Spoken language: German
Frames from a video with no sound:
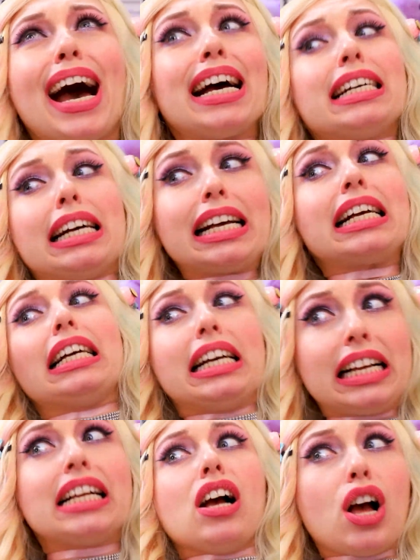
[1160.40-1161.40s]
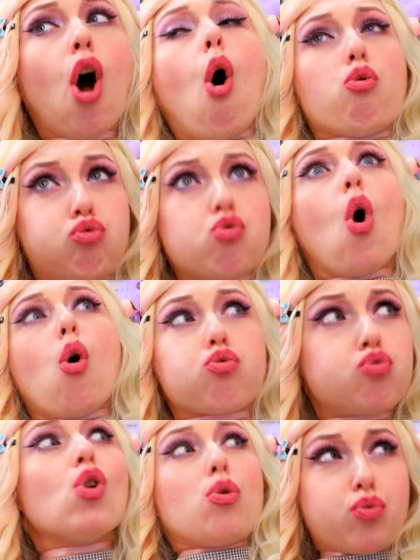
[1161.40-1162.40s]
Gutes Mädchen, wir glauben
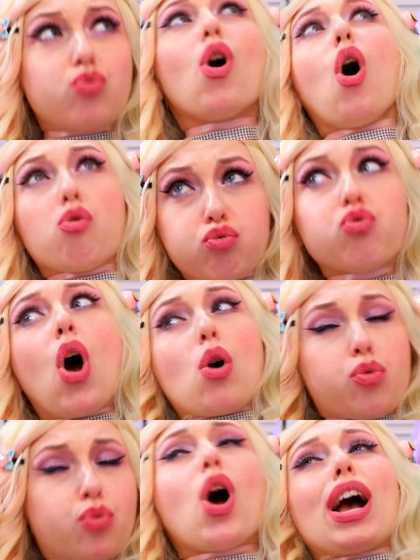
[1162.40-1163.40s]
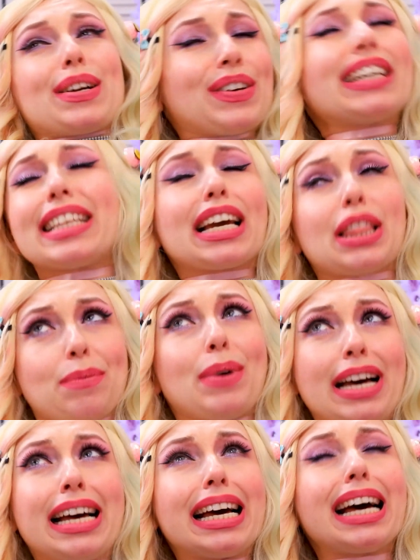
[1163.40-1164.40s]
an dich. Einfach drücken. Ich
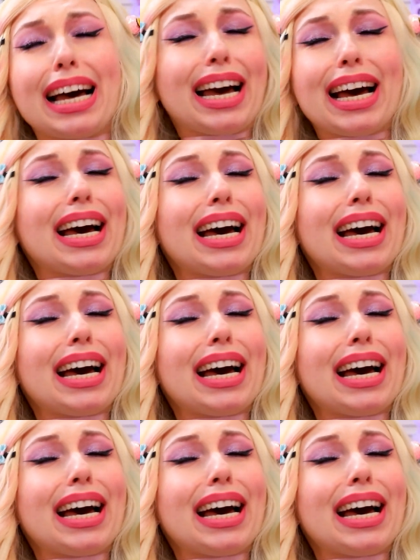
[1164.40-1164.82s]
versuch's ja.